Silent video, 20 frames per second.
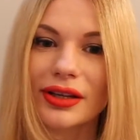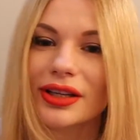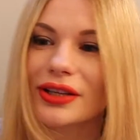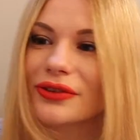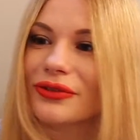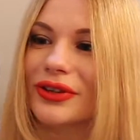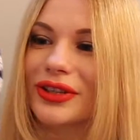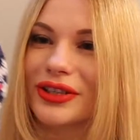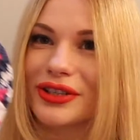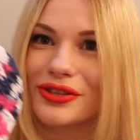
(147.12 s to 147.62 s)

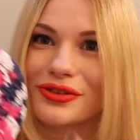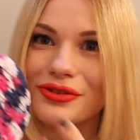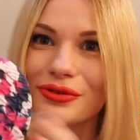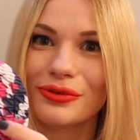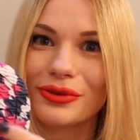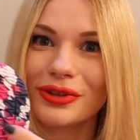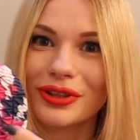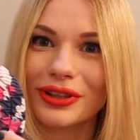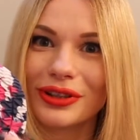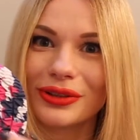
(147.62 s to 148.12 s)
Ich finde die
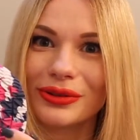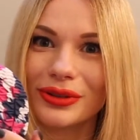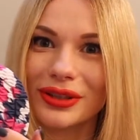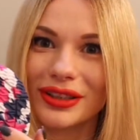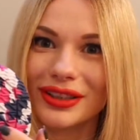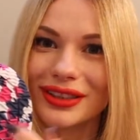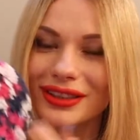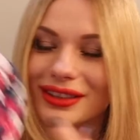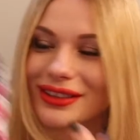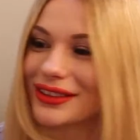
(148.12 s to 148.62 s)
Sohle
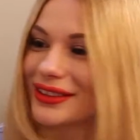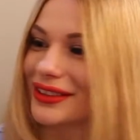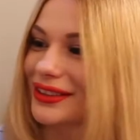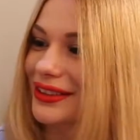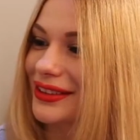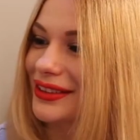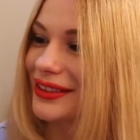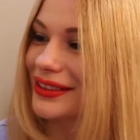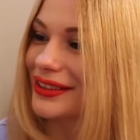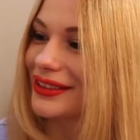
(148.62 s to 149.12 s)
cool.
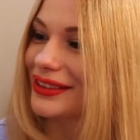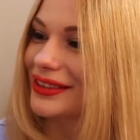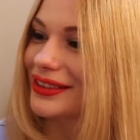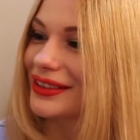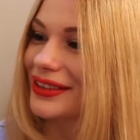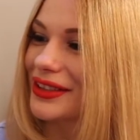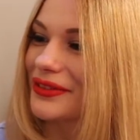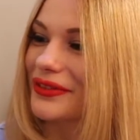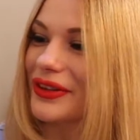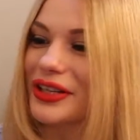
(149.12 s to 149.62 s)

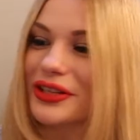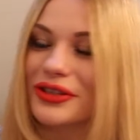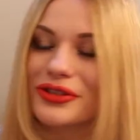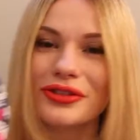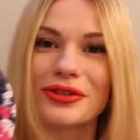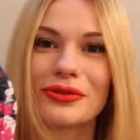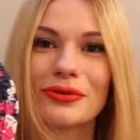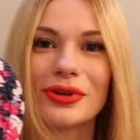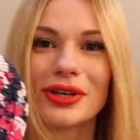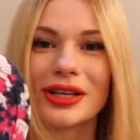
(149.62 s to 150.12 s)
Wenn die
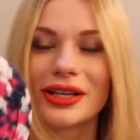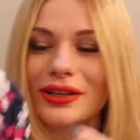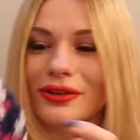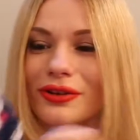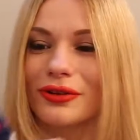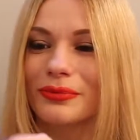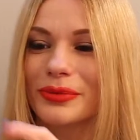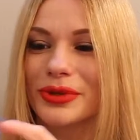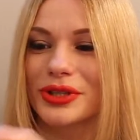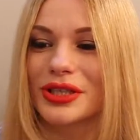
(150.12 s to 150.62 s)
Sohle
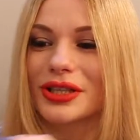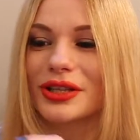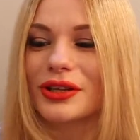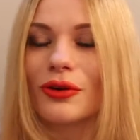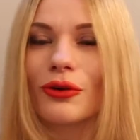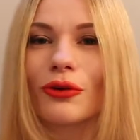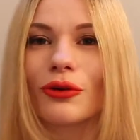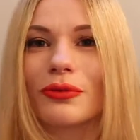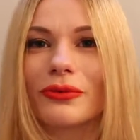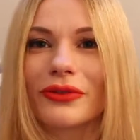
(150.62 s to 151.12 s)
noch ein bisschen
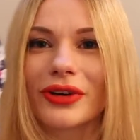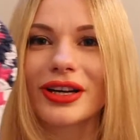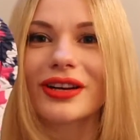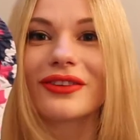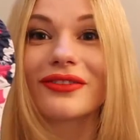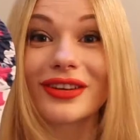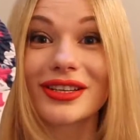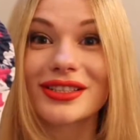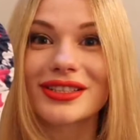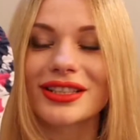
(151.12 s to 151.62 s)
hier oben wäre,
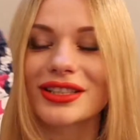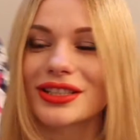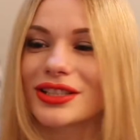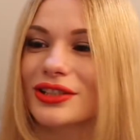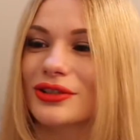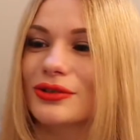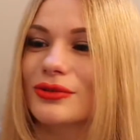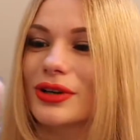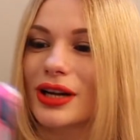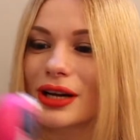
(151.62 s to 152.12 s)
dann wäre es
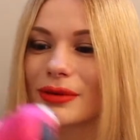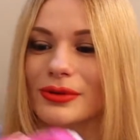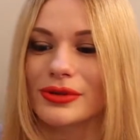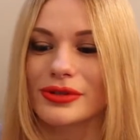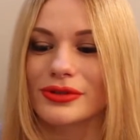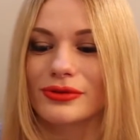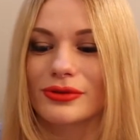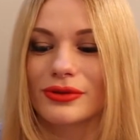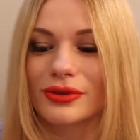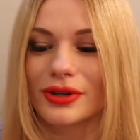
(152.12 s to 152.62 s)
richtig cool, aber
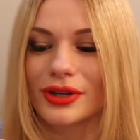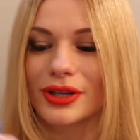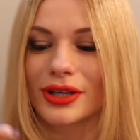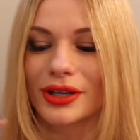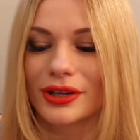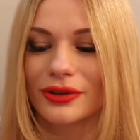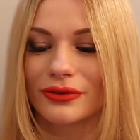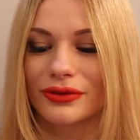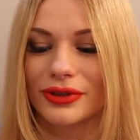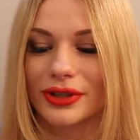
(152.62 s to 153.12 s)
so
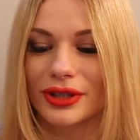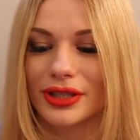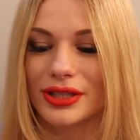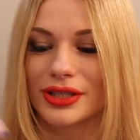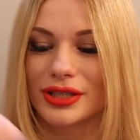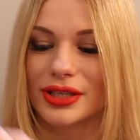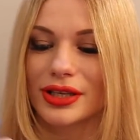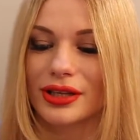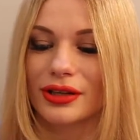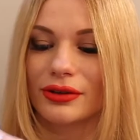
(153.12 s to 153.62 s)
finde
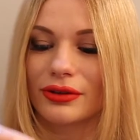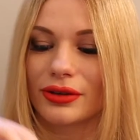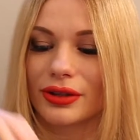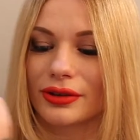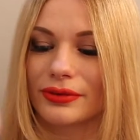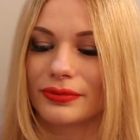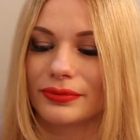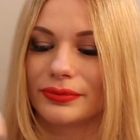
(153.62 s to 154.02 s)
ich sie auch